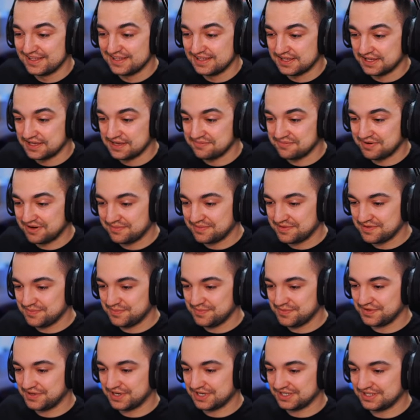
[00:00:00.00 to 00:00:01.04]
I mamy
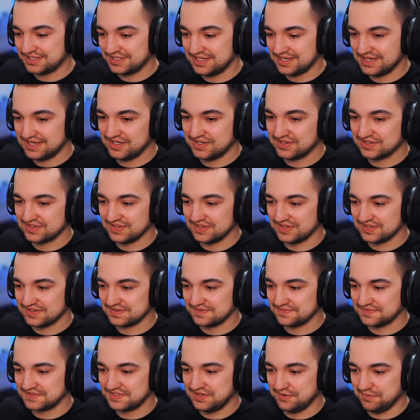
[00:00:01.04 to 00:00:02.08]
Bugattiego do
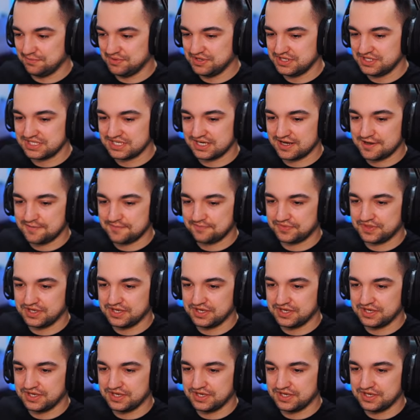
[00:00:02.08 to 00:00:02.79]
zdobycia